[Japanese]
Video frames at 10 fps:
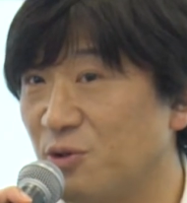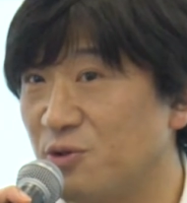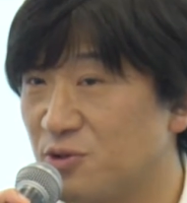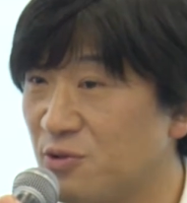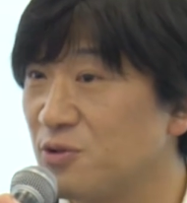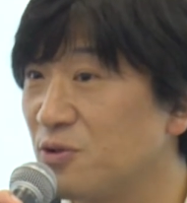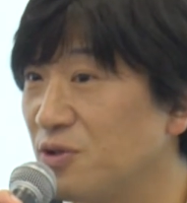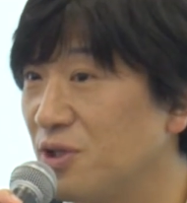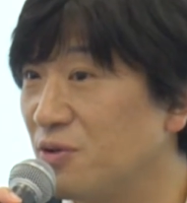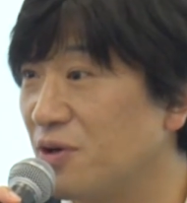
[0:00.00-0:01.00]
商標主張
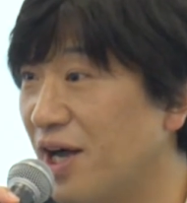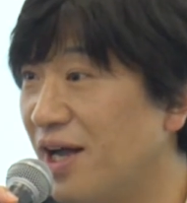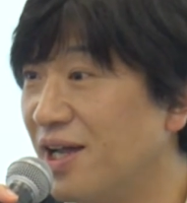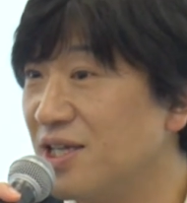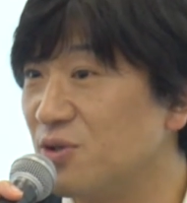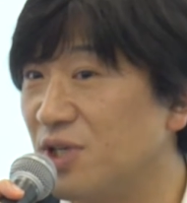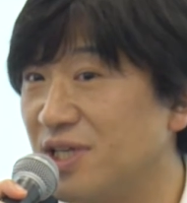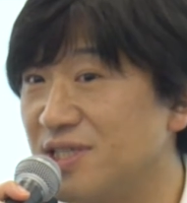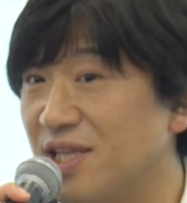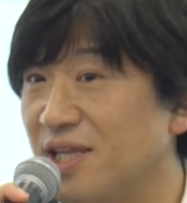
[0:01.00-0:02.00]
するっていうのが非
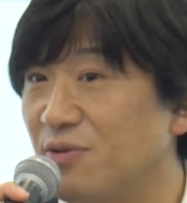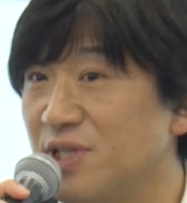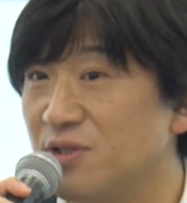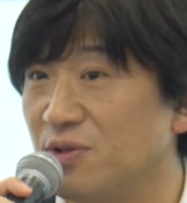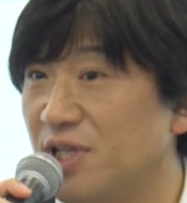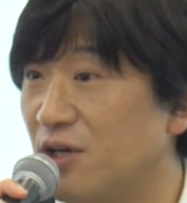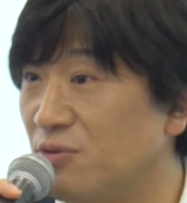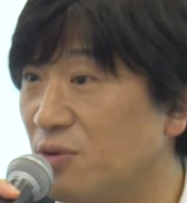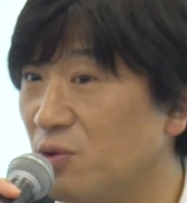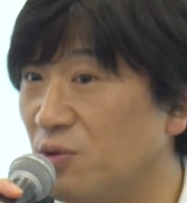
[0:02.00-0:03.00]
常に全体のリスクに
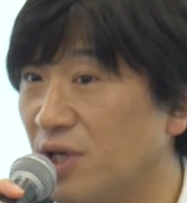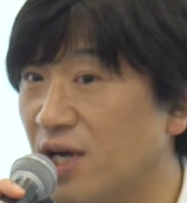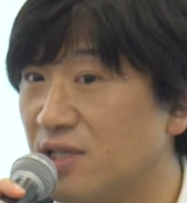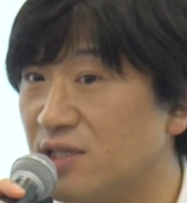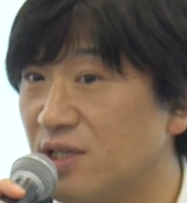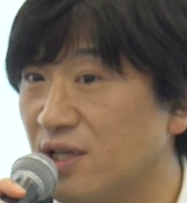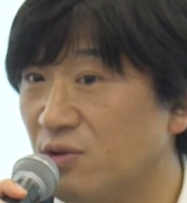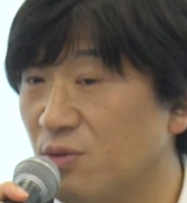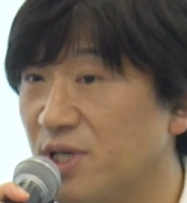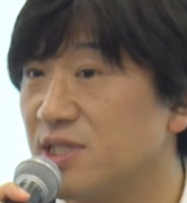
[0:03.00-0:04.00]
なるっていうものに関し
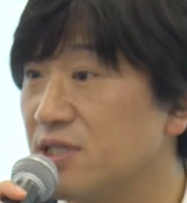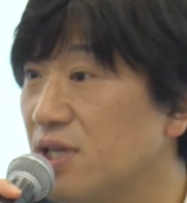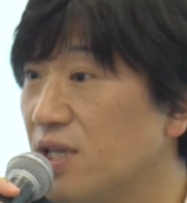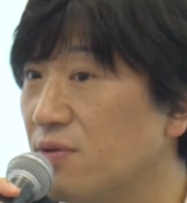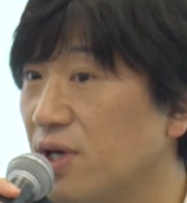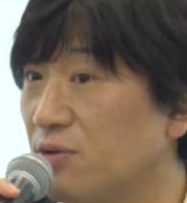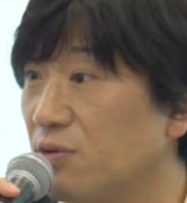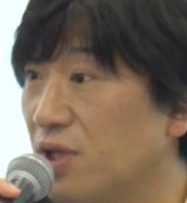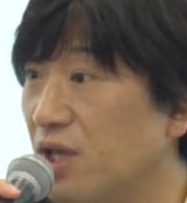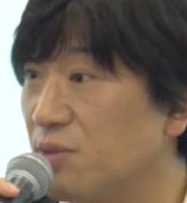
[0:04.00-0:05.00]
ての、まあ、実例では
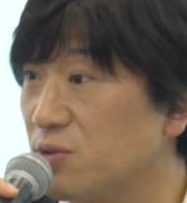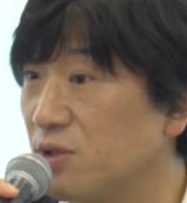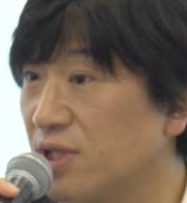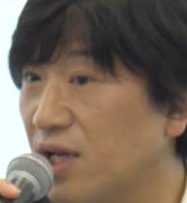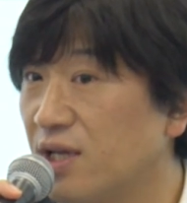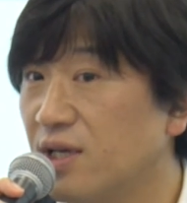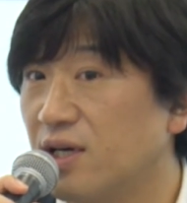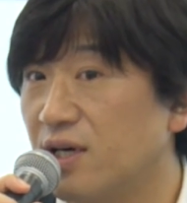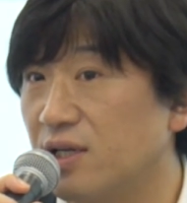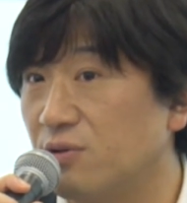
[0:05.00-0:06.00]
あるので、まあ、そういった
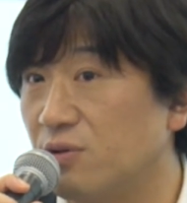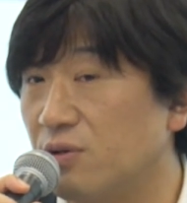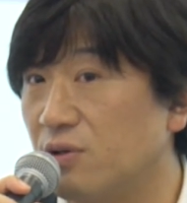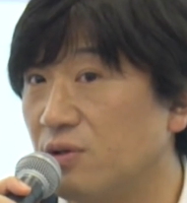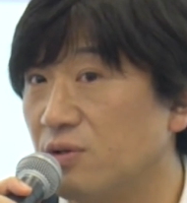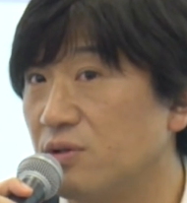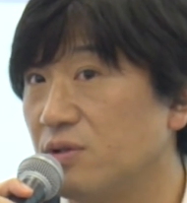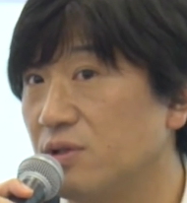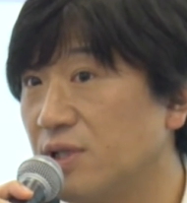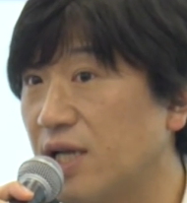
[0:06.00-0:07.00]
あの
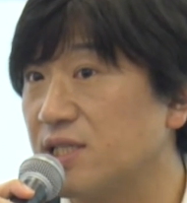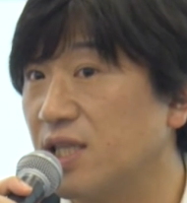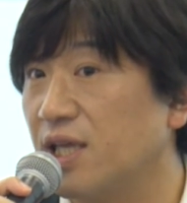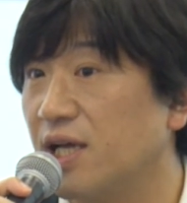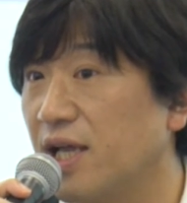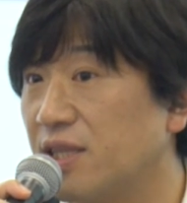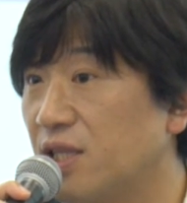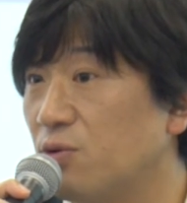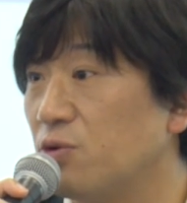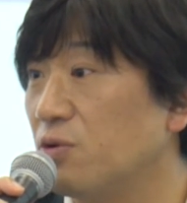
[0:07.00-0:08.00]
投げ銭でいっかい
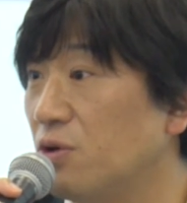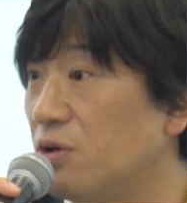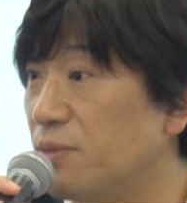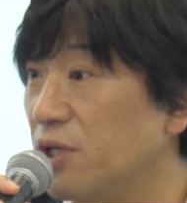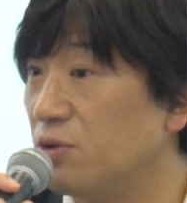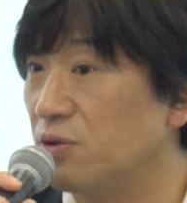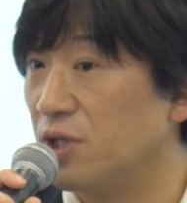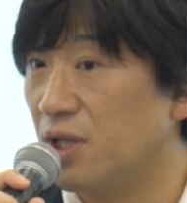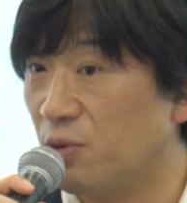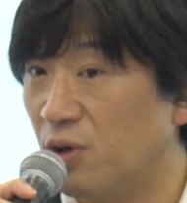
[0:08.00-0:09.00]
やってることを、まあ、ゆっ
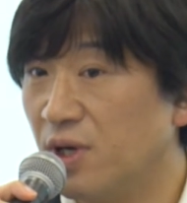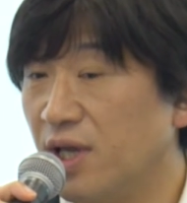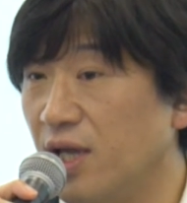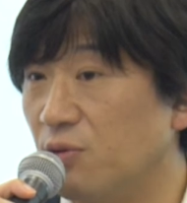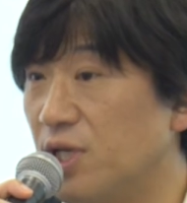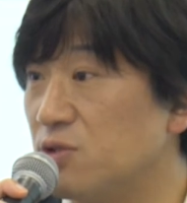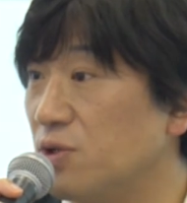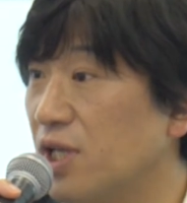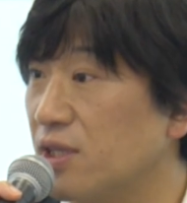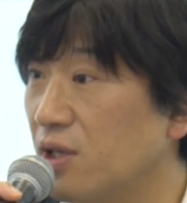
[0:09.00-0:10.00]
くりでも、えー、
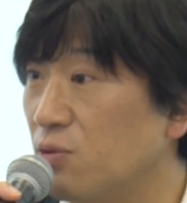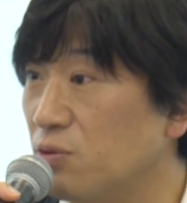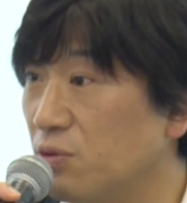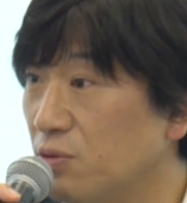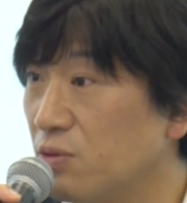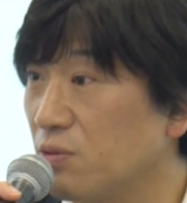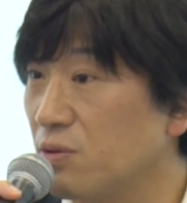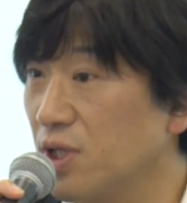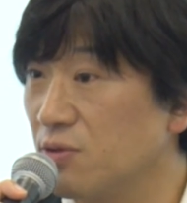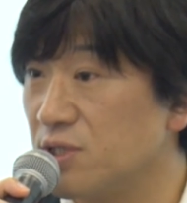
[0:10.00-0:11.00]
同じようにやっていこうとい
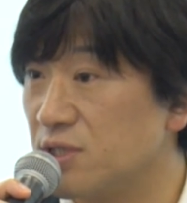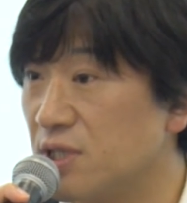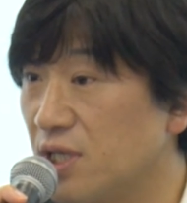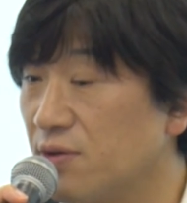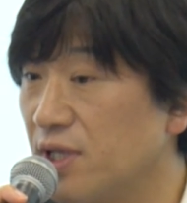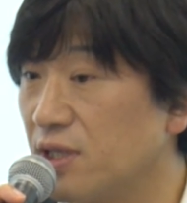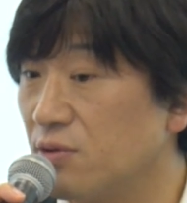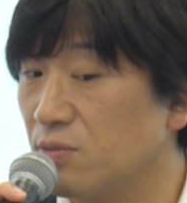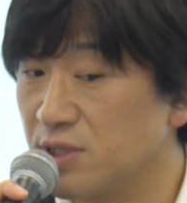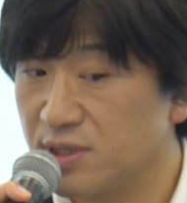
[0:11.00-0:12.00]
うところでの実例には
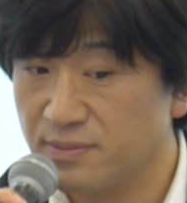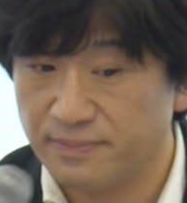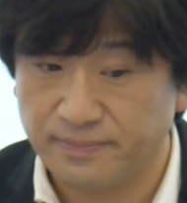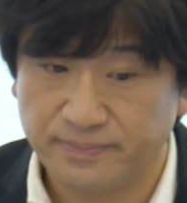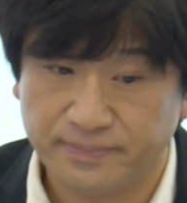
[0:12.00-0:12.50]
なっております。